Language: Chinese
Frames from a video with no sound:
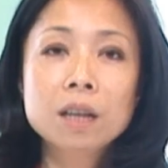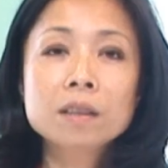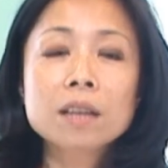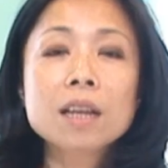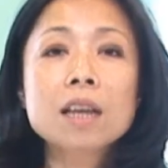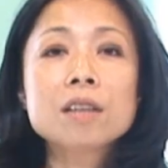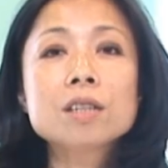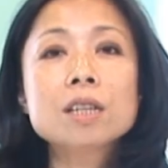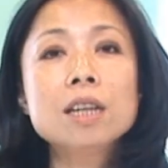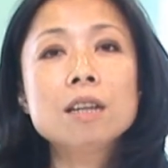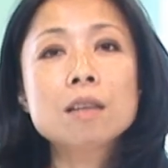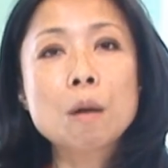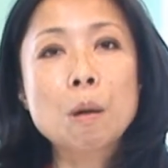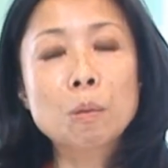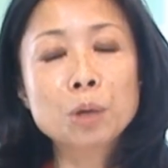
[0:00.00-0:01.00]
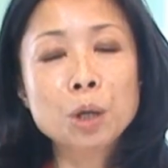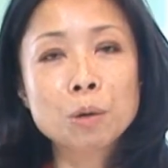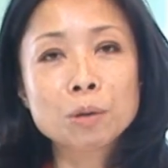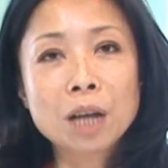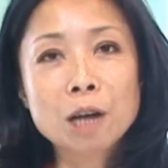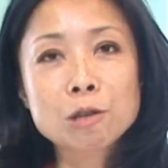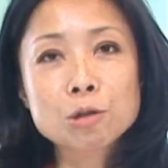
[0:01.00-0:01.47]
那也是一头
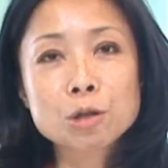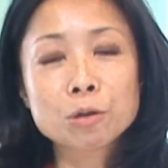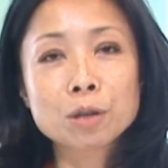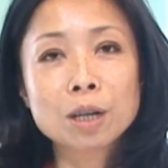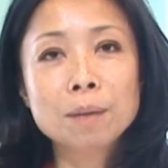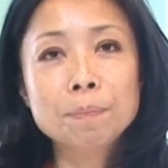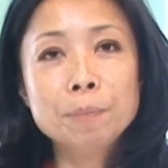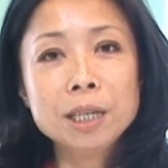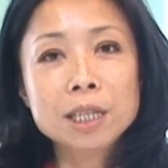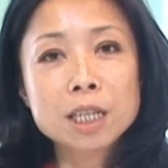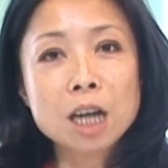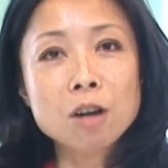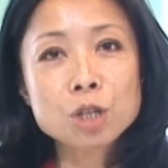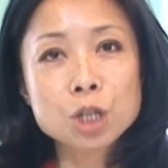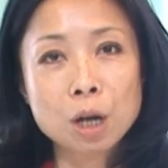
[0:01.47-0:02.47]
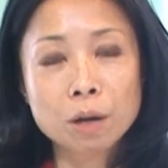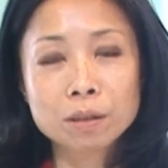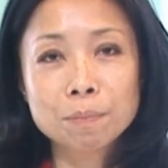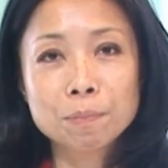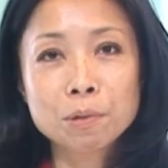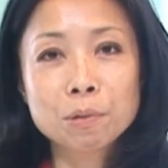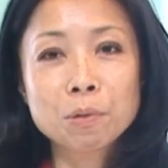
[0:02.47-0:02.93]
牛当中呢比较少
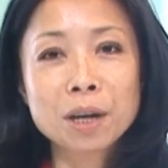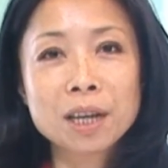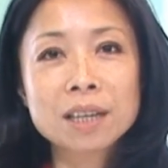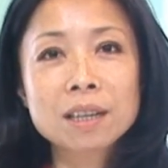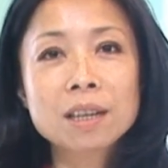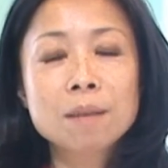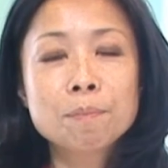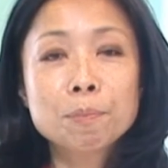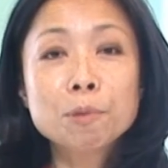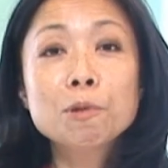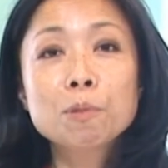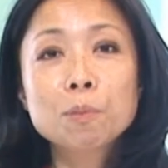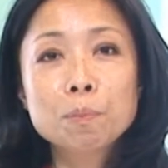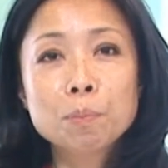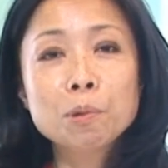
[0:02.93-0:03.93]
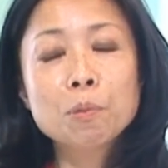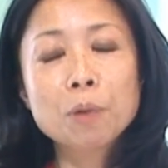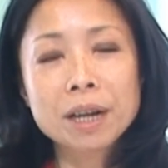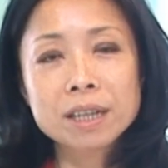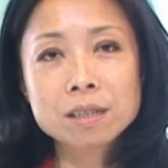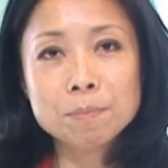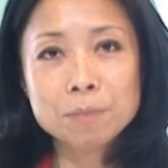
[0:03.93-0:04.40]
的部位，部部
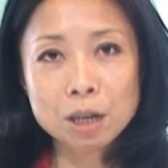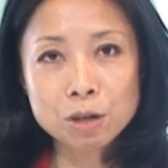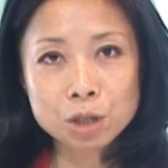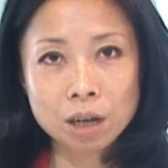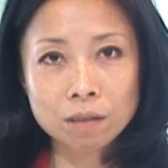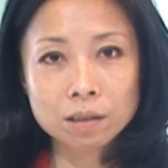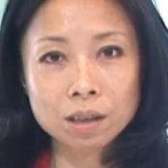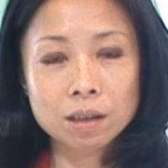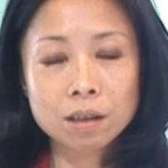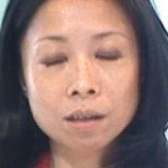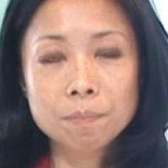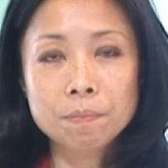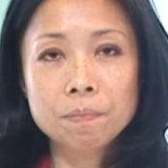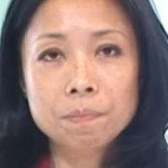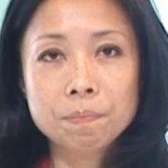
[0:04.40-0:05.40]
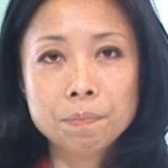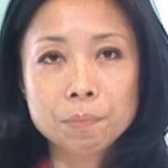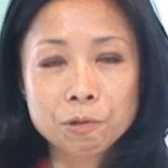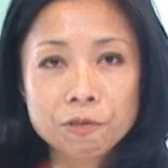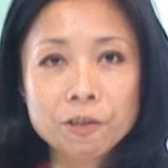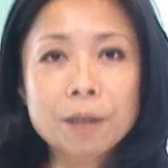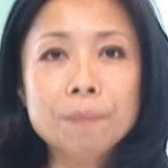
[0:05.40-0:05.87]
位是比较少的
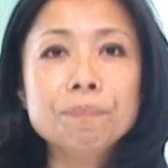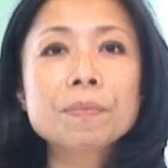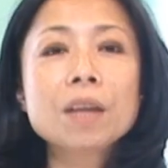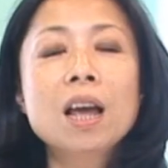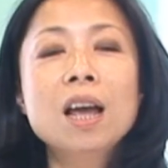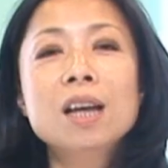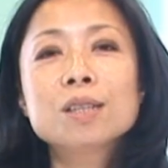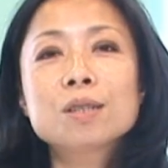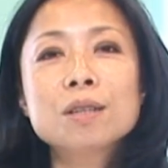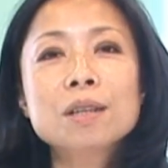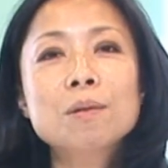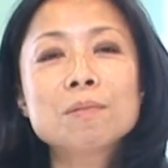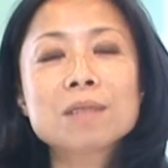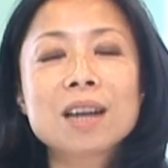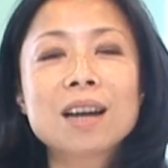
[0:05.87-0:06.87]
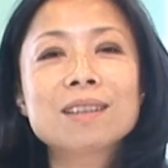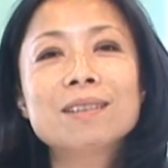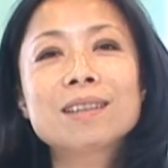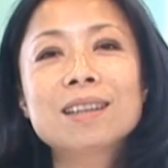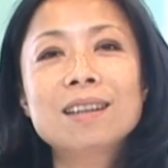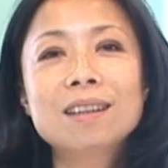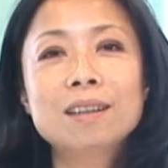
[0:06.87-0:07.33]
部分，所以我们常常有
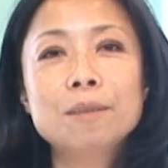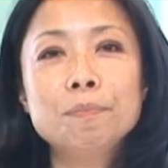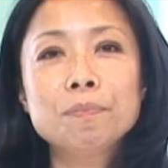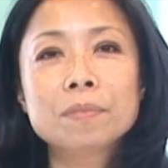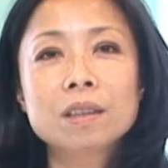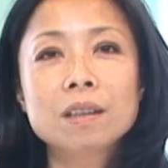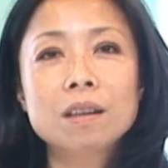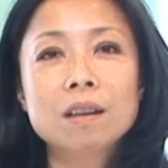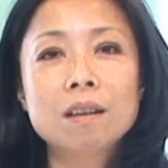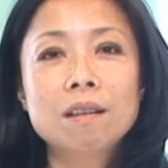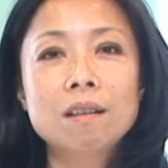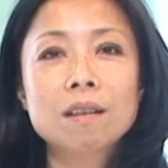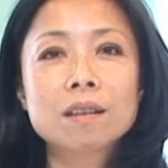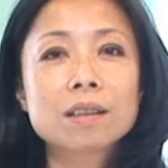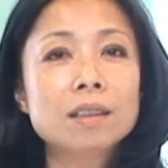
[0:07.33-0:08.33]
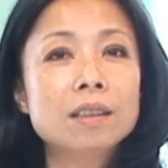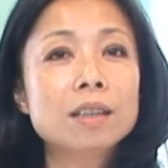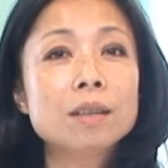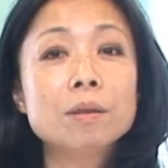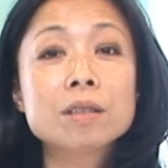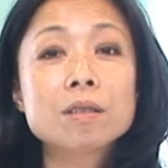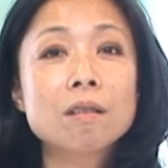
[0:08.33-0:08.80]
一个，呃，可能
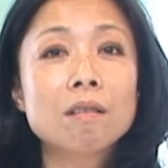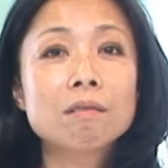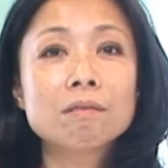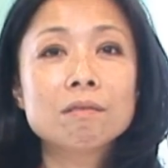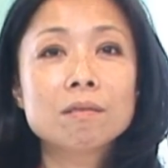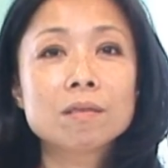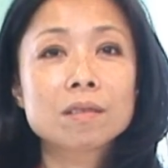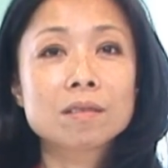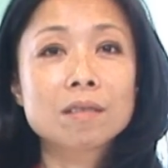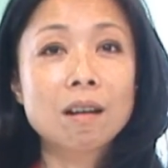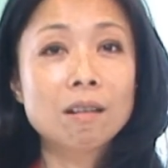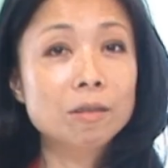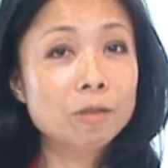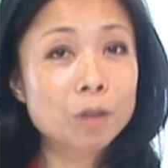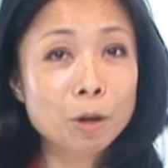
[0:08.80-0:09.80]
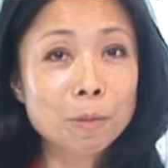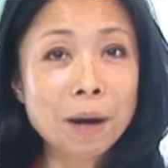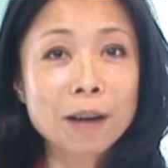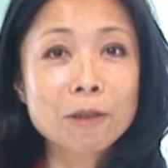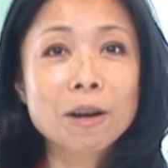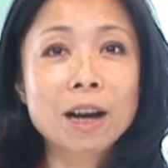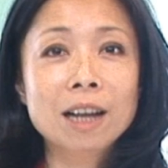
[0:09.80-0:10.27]
有一种到牛
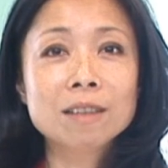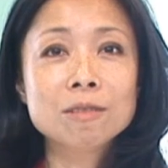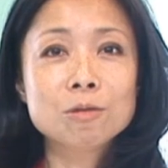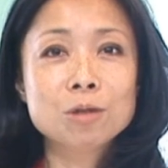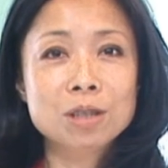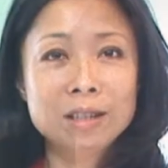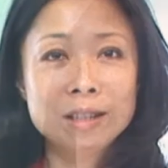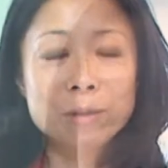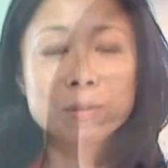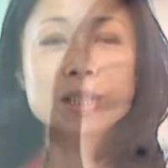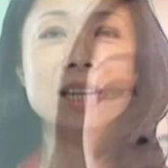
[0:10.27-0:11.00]
排馆去用